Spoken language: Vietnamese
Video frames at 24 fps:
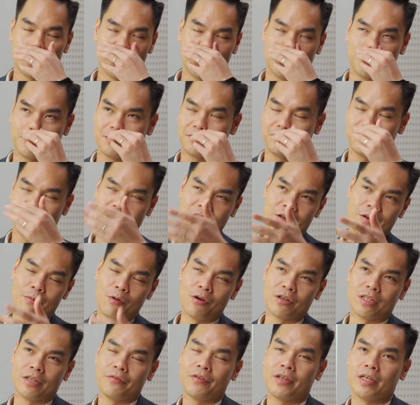À, vì sao em
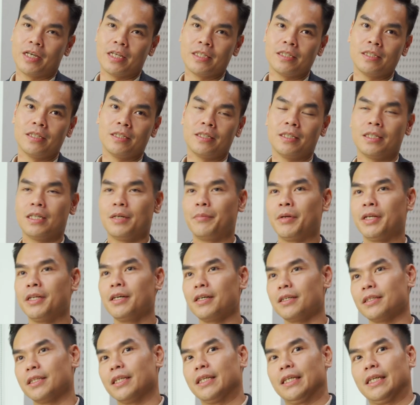hỏi tại vì ngày xưa thì ở bên
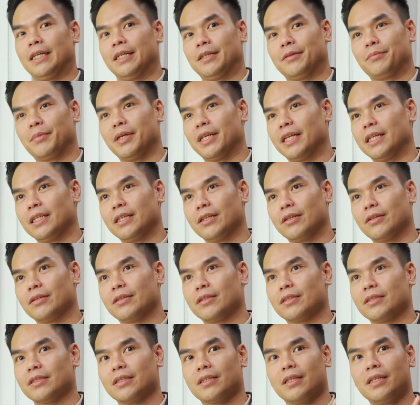Đức thì à, bên đấy thì
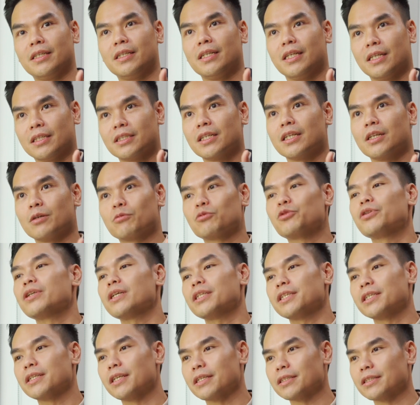hình như là chắc là cũng duy
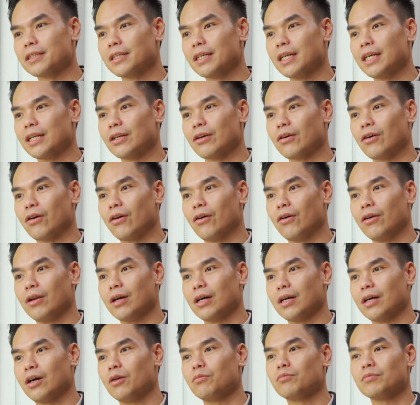nhất trên thế giới là nó à. có
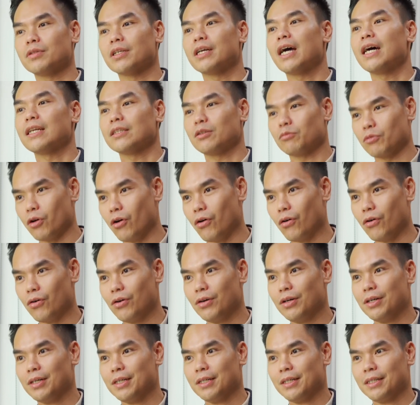là không giới hạn tốc độ
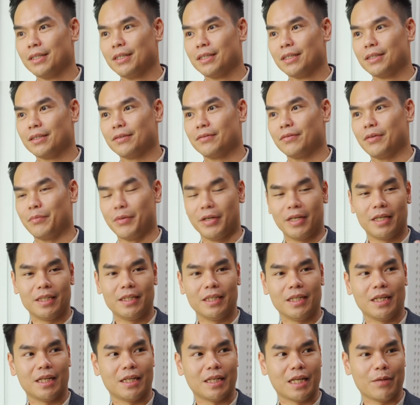à và bên đấy
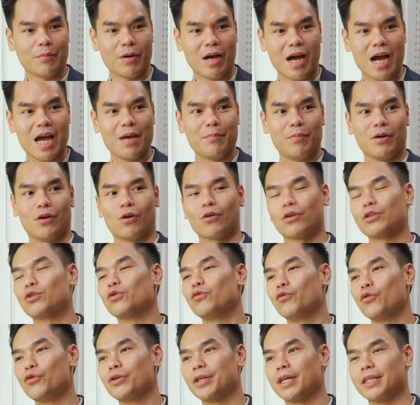thì là nếu mà ai mà có cái
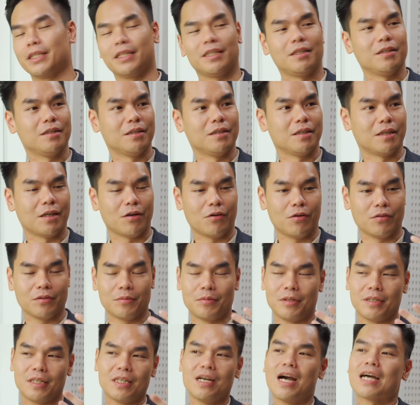thú vui này thì thường họ
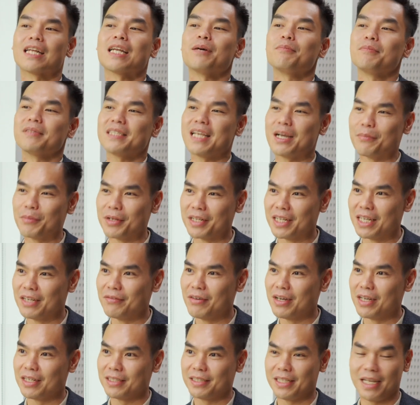cứ hàng năm sang bên đấy
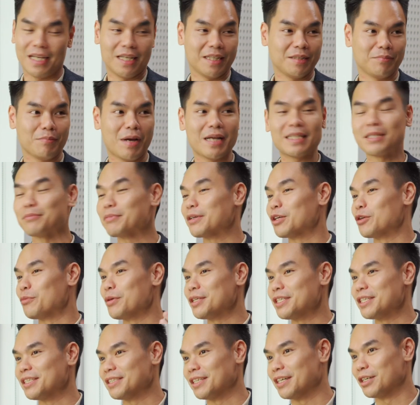và chạy 300 km
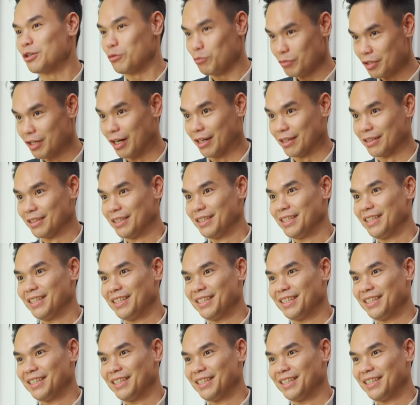trên giờ cũng được